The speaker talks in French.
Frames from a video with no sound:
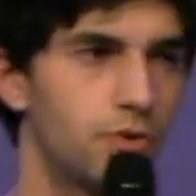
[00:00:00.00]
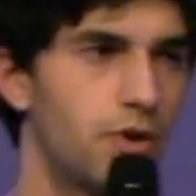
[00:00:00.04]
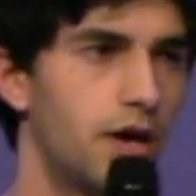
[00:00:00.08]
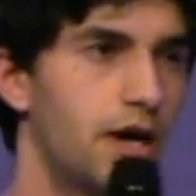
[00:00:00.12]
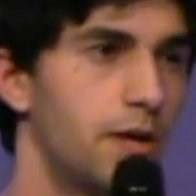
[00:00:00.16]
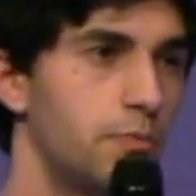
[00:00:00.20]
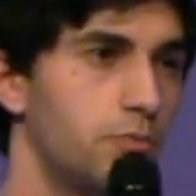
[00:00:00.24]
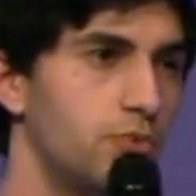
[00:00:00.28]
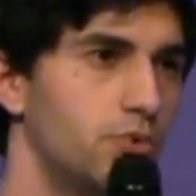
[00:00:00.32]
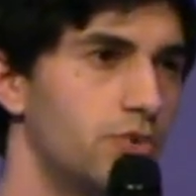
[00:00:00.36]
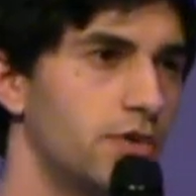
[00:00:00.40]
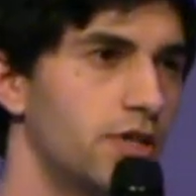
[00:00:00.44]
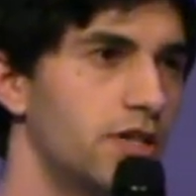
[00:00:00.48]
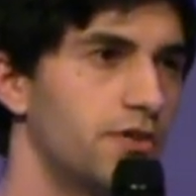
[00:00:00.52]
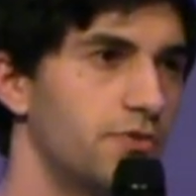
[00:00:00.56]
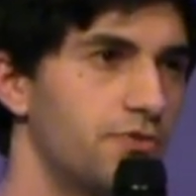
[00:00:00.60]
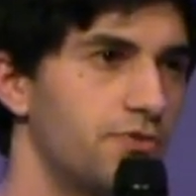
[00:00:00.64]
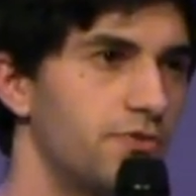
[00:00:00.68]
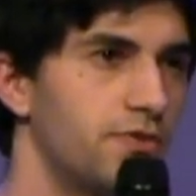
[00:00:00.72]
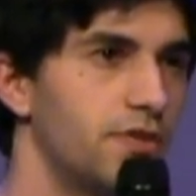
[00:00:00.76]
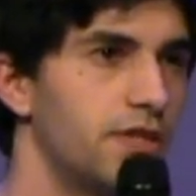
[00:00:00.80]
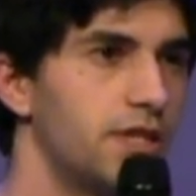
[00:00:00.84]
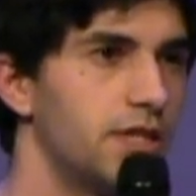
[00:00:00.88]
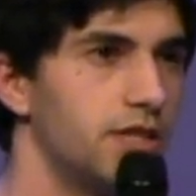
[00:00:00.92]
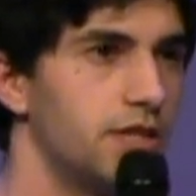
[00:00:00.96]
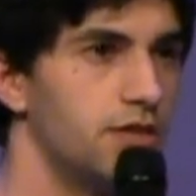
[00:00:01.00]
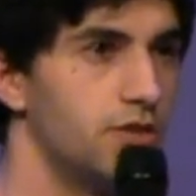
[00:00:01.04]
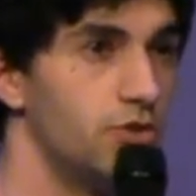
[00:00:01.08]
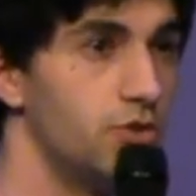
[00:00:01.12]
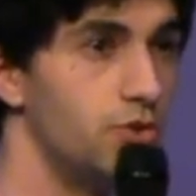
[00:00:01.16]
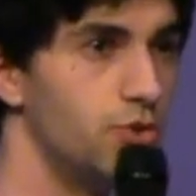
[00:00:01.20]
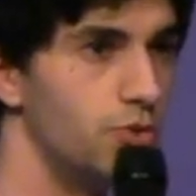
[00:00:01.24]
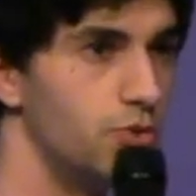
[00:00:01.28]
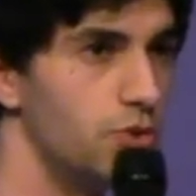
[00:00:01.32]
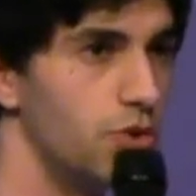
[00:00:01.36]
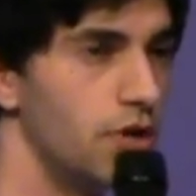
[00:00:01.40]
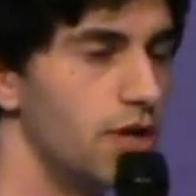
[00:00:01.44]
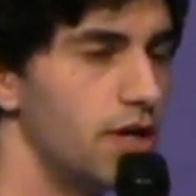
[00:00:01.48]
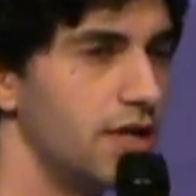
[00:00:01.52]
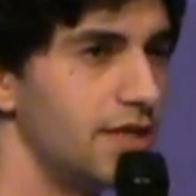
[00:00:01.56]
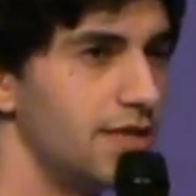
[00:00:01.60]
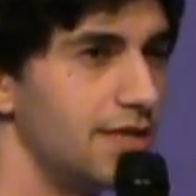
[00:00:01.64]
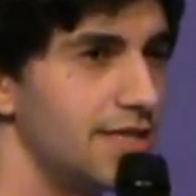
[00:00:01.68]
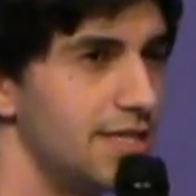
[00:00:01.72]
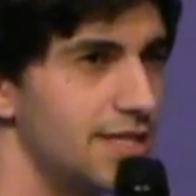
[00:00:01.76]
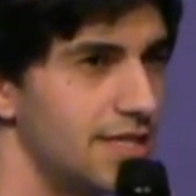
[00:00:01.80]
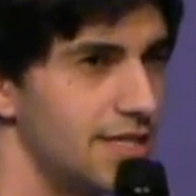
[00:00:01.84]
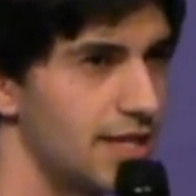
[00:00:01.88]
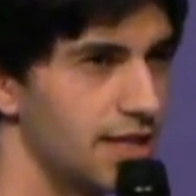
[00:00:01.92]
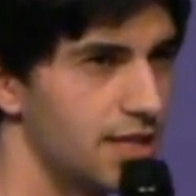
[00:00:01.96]
a pour effet de
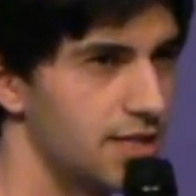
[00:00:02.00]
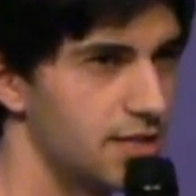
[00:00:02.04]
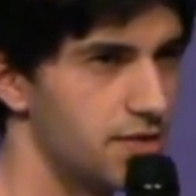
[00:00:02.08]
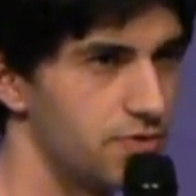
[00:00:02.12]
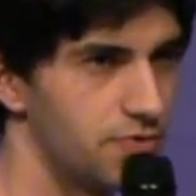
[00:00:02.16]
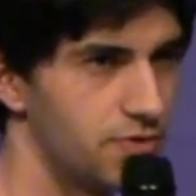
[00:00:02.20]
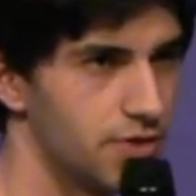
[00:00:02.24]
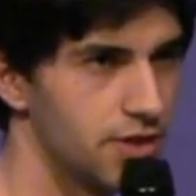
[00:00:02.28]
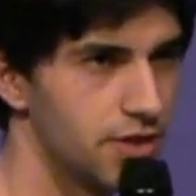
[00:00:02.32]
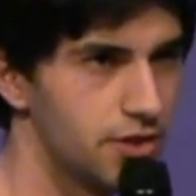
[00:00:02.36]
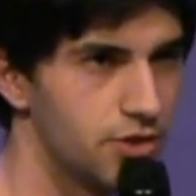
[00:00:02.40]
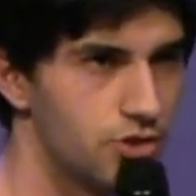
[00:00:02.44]
désactiver